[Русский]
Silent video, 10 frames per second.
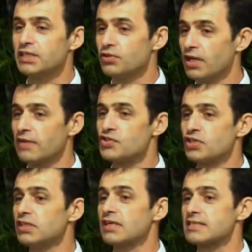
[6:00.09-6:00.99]
от Иоанна,
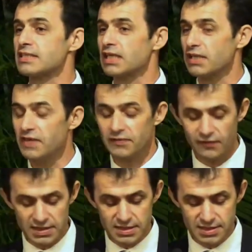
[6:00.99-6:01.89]
14 главе, в
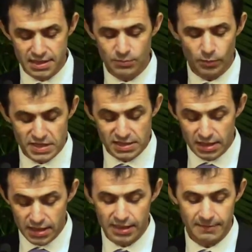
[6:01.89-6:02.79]
27
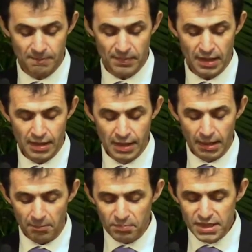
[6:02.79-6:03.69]
стихе,
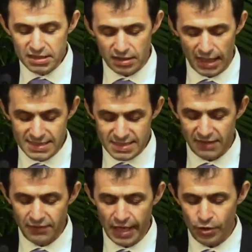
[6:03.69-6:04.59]
«Мир
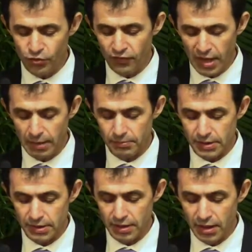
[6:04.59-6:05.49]
оставляю вам,
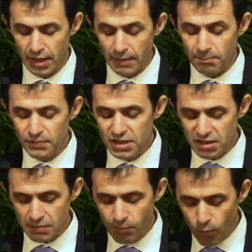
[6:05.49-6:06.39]

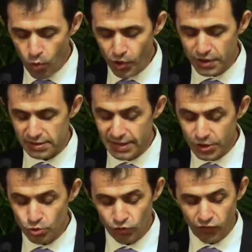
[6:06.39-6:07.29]
мир мой
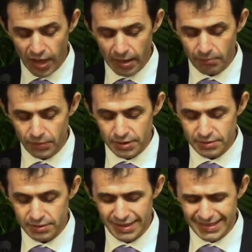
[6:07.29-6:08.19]
даю вам,
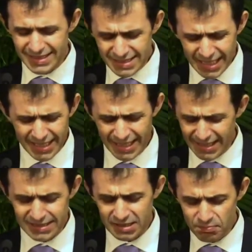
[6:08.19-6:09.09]
не так, как
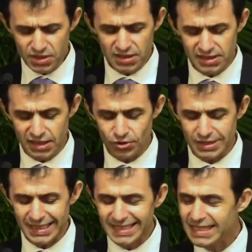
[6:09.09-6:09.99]
этот мир дает,
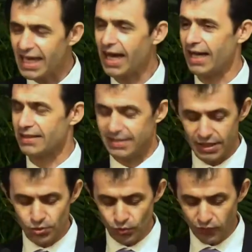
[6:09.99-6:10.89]
я
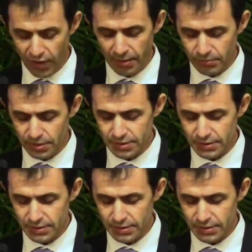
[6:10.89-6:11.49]
даю вам,